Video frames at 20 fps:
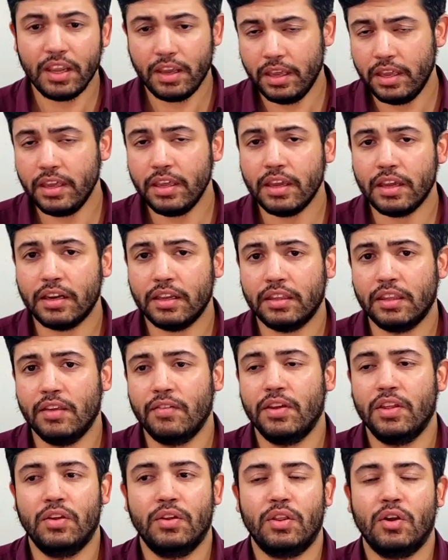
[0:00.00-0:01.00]
Y en este
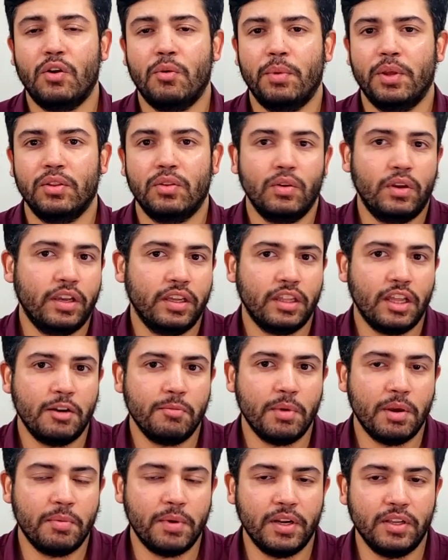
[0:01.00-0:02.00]
video te comento qué tal
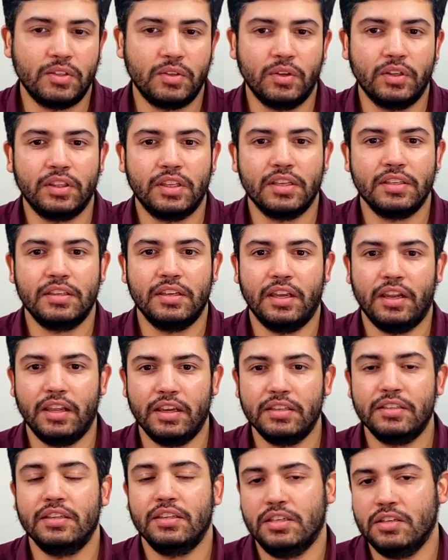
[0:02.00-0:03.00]
me apareció esta
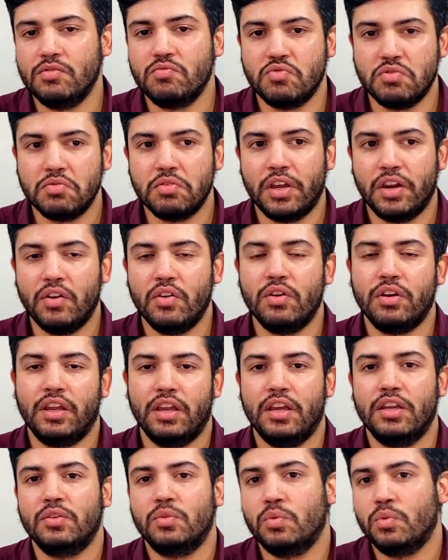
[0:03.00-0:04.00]
serie, si creo
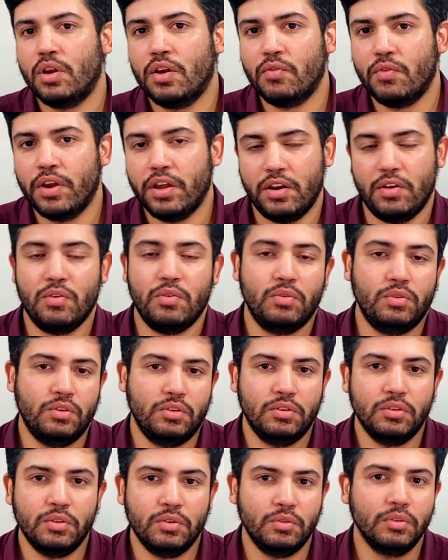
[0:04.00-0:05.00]
que es una buena o
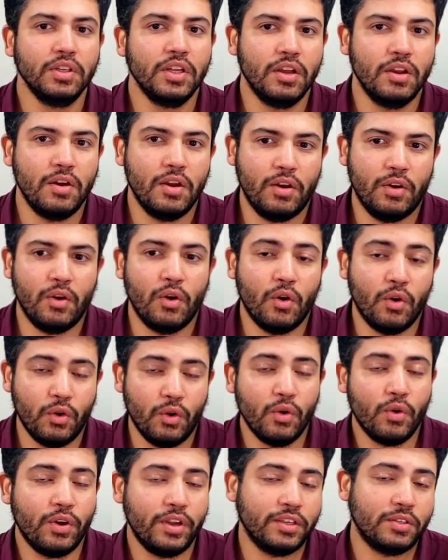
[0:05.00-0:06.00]
no, o
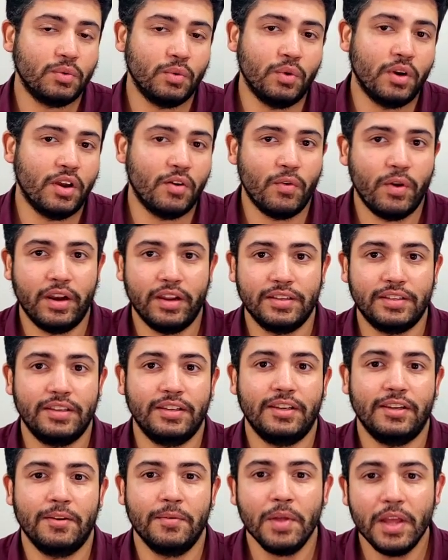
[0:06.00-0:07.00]
no es una buena
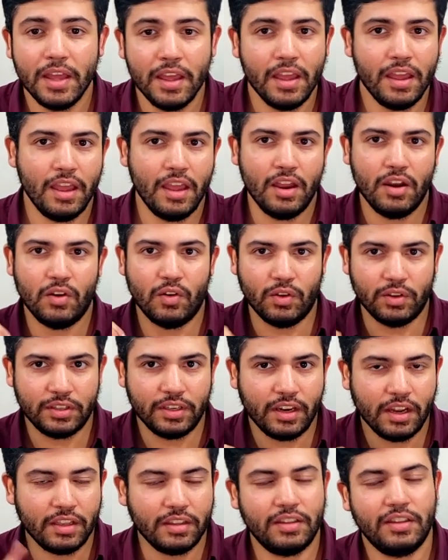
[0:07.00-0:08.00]
serie. No
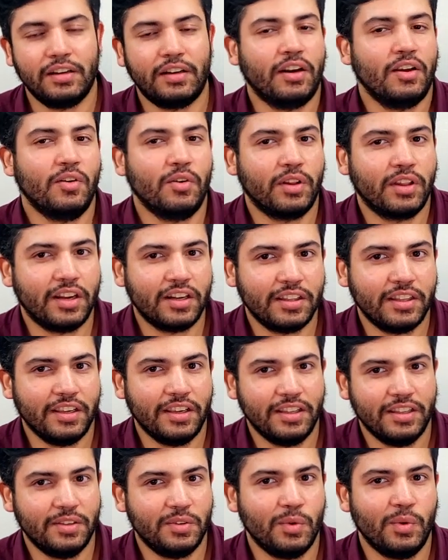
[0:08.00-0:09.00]
sin antes recordarte
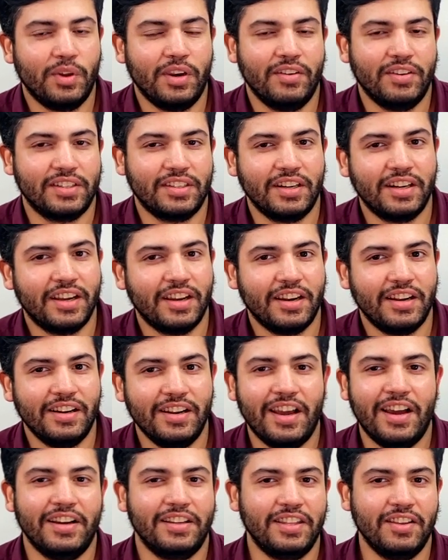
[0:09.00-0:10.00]
que te suscribas al canal,
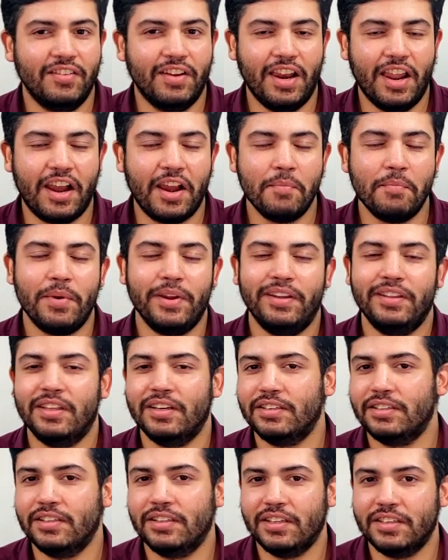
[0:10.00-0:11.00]
actives la
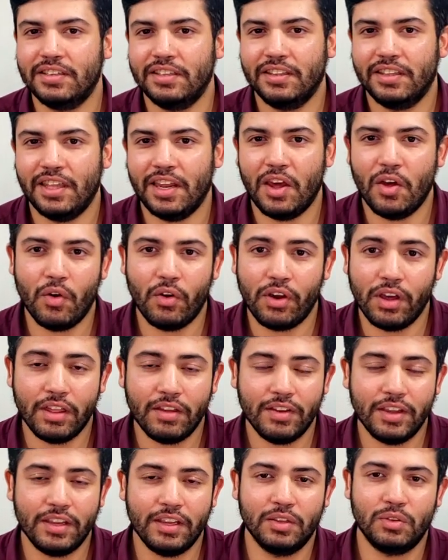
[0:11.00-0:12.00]
campanita si estás enterado
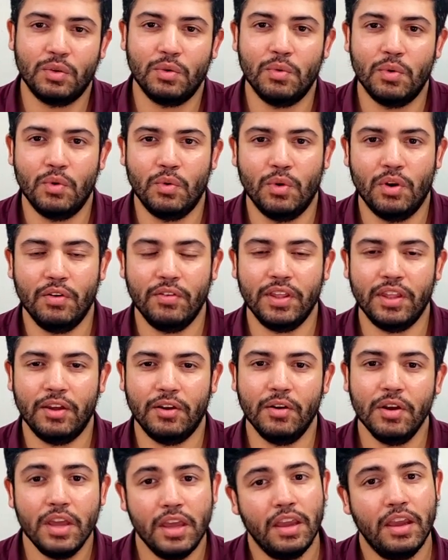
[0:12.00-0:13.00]
cada vez que subo un nuevo
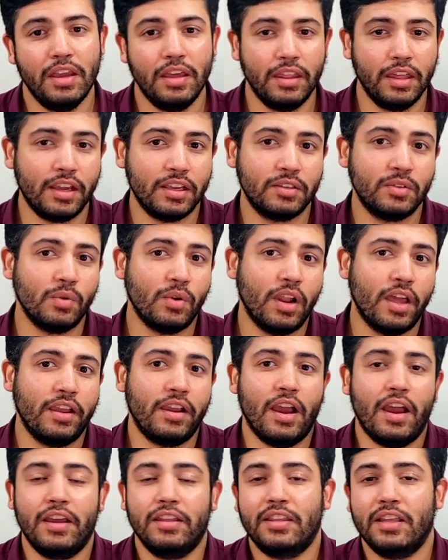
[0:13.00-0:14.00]
video y dejes un
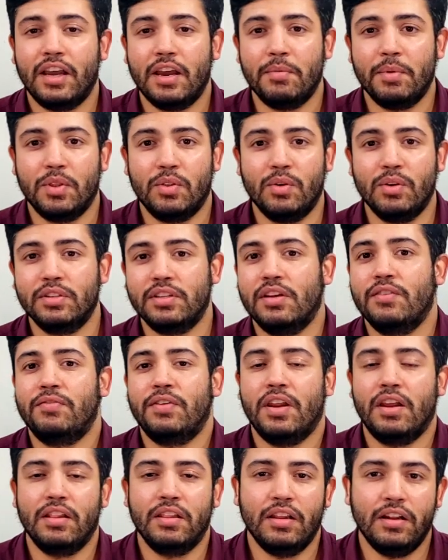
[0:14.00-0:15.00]
like a este capítulo si al
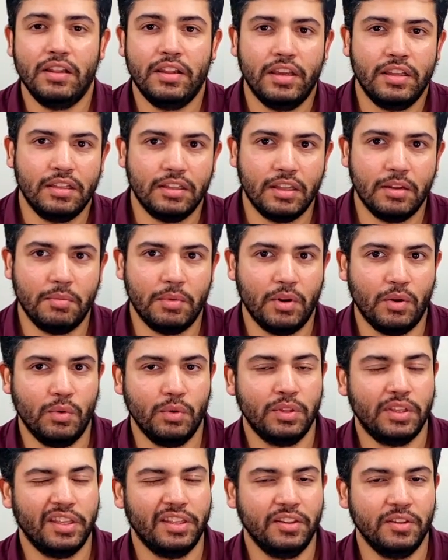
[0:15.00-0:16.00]
final del día te termina
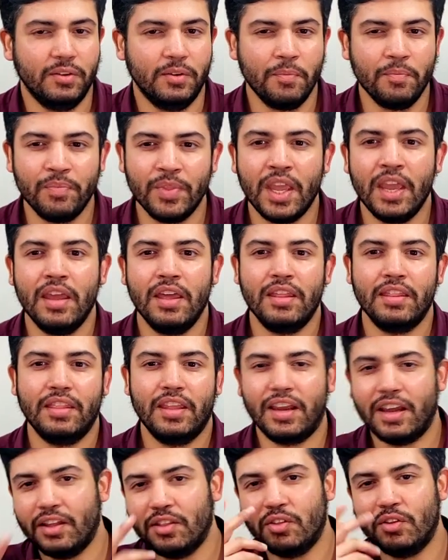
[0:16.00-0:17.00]
gustando,
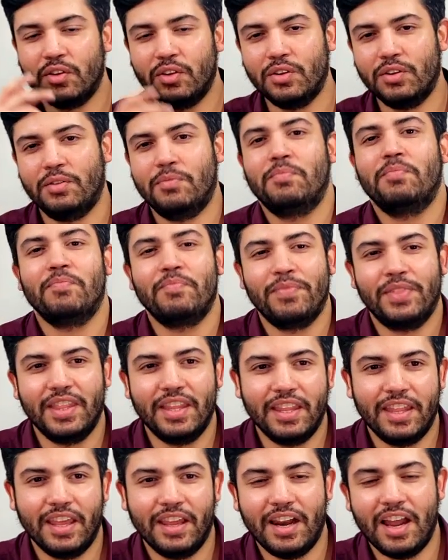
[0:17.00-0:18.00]
dejando
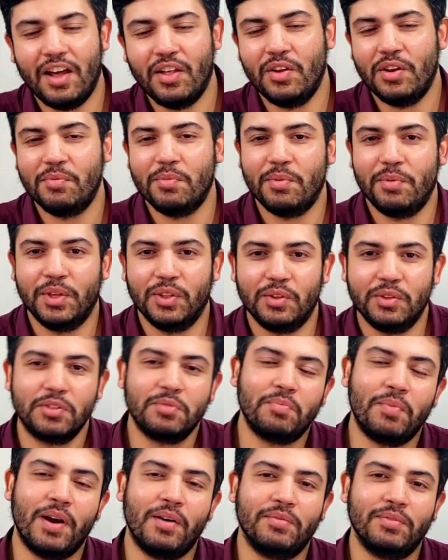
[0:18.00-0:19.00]
de lado el momento
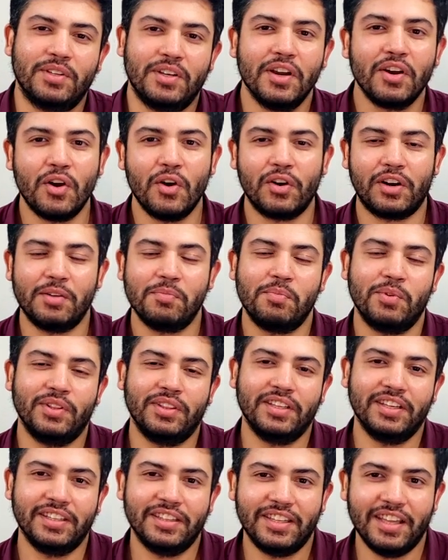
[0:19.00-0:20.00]
spam
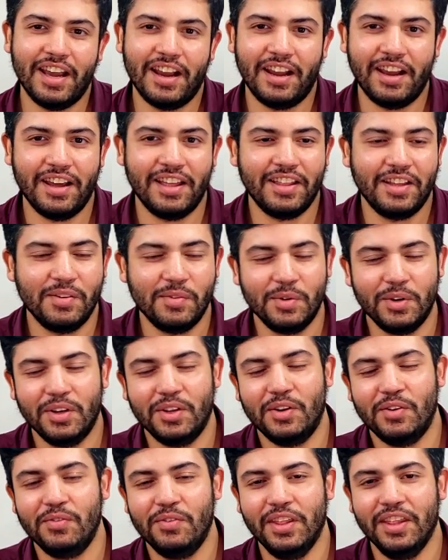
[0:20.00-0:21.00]
correspondiente a cada uno de
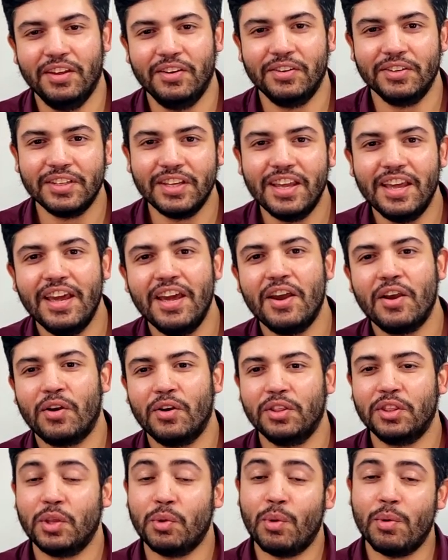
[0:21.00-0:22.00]
los videos,
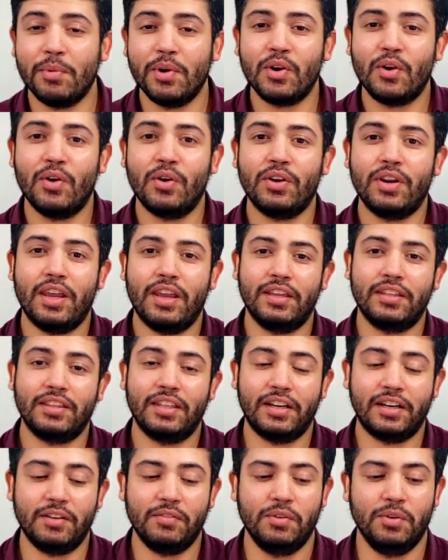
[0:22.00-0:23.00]
continuamos con
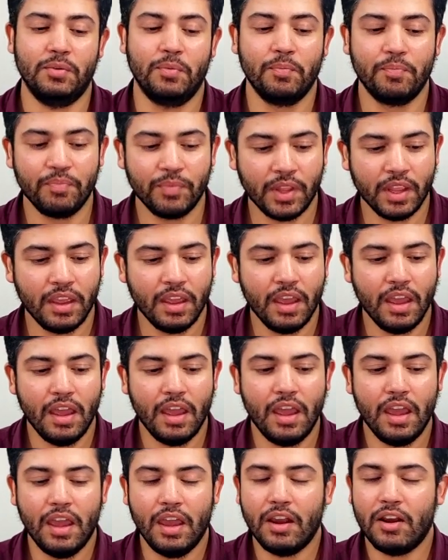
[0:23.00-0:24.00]
esta review.
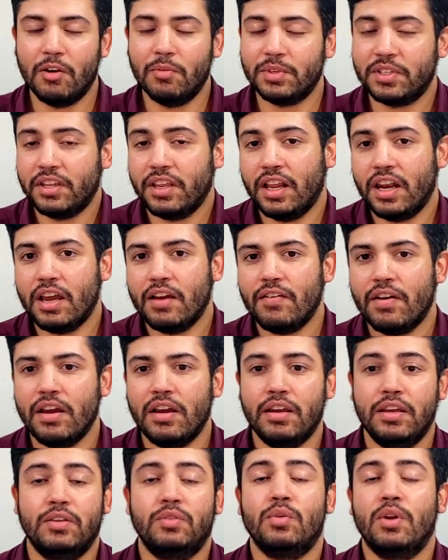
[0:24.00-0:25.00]
Como señalaba,
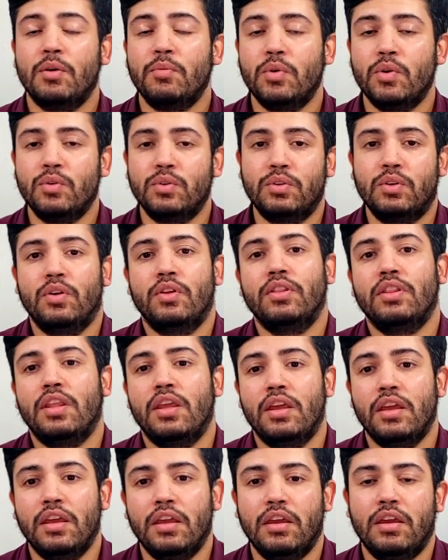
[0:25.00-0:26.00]
es una producción
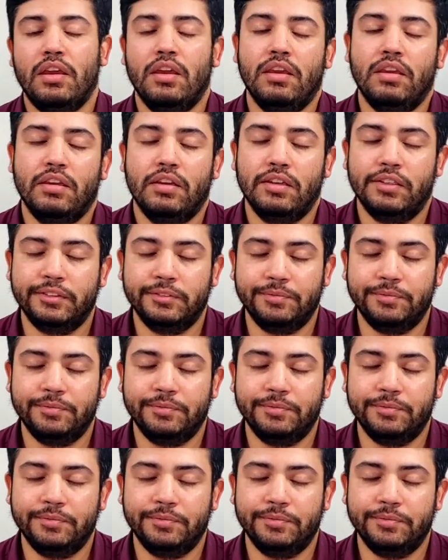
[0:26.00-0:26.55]
de eh,